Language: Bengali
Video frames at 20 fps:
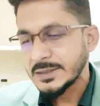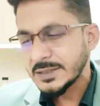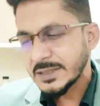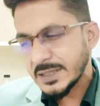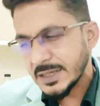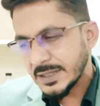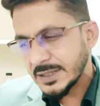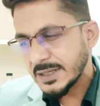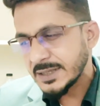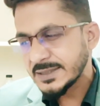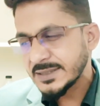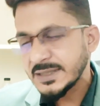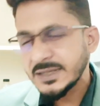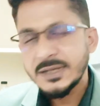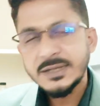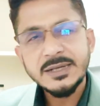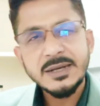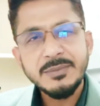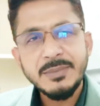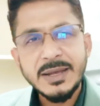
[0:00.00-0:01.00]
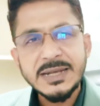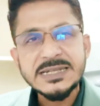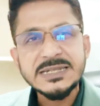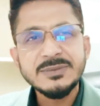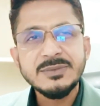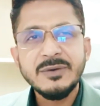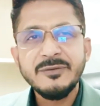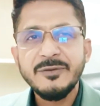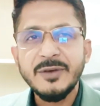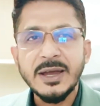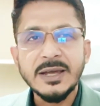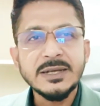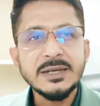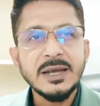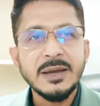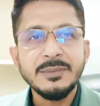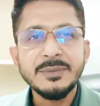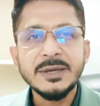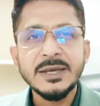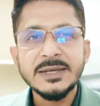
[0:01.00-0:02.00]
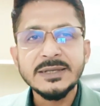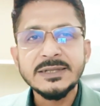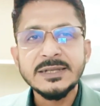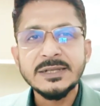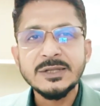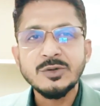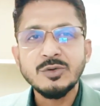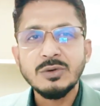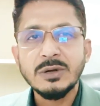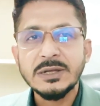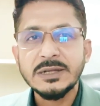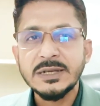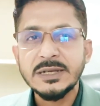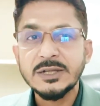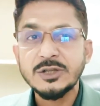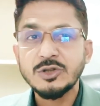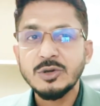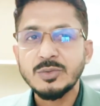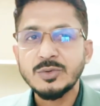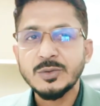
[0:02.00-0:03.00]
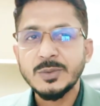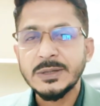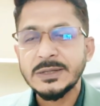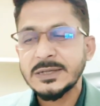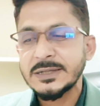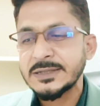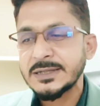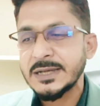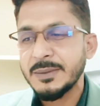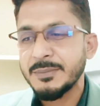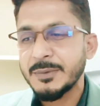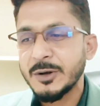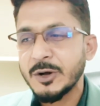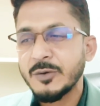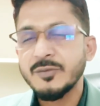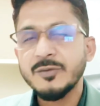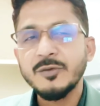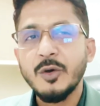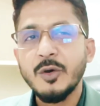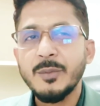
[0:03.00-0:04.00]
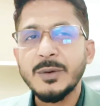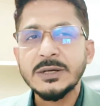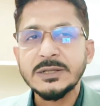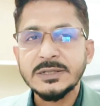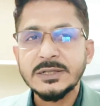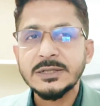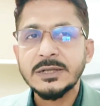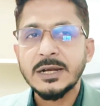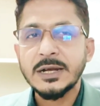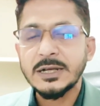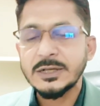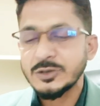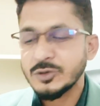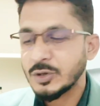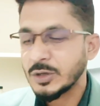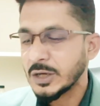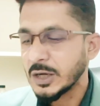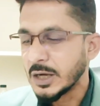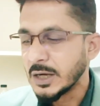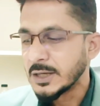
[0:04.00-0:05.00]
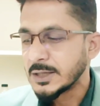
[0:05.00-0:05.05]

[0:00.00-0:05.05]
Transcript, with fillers: যেটা কিনা সিলেটের ম্যাক্সিমাম ফাইলে আমি এই জিনিসগুলো দেখি সবসময় যে চেম্বার অফ কমার্সে তারা আসলে